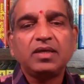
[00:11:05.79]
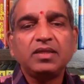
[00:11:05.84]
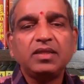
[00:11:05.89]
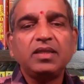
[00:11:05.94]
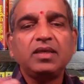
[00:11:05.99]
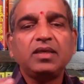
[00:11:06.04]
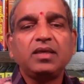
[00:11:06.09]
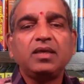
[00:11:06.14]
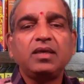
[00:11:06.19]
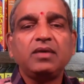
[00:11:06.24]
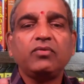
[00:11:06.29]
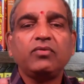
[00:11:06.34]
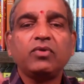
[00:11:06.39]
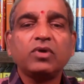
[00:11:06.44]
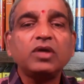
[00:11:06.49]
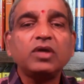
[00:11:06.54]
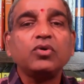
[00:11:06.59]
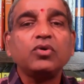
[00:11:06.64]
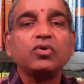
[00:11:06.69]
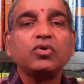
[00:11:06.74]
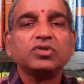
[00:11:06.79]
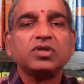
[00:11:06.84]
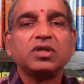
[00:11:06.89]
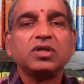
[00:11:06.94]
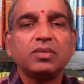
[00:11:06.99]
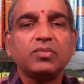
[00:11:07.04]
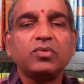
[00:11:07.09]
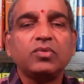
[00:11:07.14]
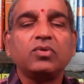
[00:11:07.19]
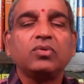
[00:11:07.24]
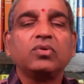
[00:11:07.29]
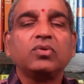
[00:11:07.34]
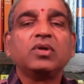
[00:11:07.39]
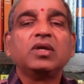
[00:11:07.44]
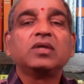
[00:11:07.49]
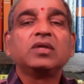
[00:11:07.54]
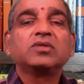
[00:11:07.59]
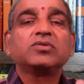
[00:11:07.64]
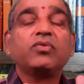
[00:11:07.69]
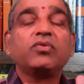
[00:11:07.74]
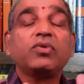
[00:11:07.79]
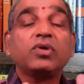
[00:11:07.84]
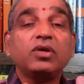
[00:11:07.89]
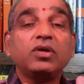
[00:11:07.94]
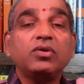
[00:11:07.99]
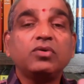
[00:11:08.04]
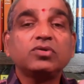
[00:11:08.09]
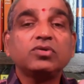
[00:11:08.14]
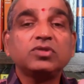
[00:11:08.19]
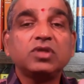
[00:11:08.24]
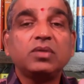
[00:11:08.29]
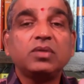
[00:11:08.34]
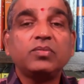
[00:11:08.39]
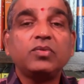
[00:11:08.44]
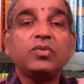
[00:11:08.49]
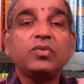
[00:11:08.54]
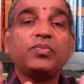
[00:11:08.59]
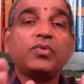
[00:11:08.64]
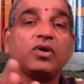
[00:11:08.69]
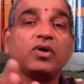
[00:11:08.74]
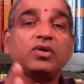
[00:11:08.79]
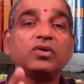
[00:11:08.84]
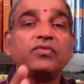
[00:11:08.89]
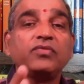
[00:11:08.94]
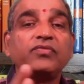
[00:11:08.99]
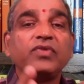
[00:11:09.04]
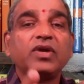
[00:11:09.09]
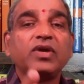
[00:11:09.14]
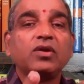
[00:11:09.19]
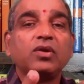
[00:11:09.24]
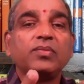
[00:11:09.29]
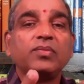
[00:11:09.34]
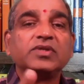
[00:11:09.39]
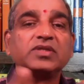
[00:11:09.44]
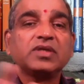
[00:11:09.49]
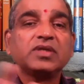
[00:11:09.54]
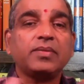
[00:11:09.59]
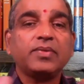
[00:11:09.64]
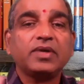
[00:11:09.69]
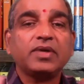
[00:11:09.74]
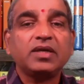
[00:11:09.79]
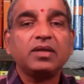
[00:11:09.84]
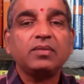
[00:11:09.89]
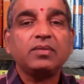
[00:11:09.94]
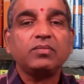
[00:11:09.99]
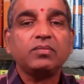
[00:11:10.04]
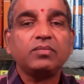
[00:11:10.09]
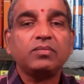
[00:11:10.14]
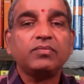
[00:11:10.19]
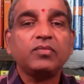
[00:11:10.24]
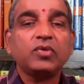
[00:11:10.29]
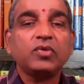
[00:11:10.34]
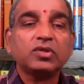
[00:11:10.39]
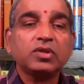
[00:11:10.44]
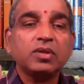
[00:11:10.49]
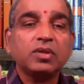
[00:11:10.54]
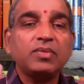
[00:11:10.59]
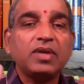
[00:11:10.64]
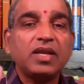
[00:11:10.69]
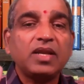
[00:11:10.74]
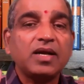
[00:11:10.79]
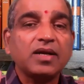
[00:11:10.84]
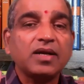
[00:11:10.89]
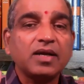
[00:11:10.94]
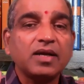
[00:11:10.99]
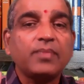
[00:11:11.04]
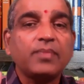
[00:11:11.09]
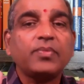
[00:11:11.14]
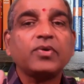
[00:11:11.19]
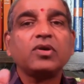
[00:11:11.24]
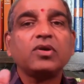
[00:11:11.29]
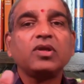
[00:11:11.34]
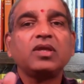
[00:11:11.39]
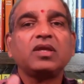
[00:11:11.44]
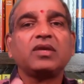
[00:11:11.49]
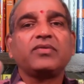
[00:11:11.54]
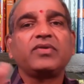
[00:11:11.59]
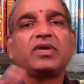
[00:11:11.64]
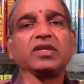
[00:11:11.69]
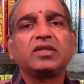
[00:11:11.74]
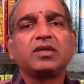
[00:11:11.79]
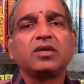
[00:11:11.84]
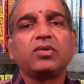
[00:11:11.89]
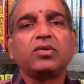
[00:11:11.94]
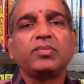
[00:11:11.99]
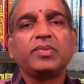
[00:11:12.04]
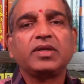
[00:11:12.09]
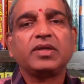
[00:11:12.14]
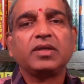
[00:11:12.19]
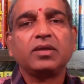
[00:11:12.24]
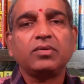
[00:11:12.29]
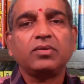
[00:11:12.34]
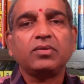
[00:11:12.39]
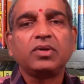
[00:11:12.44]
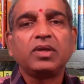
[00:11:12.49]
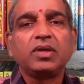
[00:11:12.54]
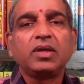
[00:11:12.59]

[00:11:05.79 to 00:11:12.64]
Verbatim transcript: ఇది ఒక యోజనము సో ఒక యోజనము పాయింట్ టూ ఫైవ్ కిలోమీటర్స్ కాబట్టి మొత్తం లంక అప్పట్లో ఇరవై ఐదు కిలోమీటర్లు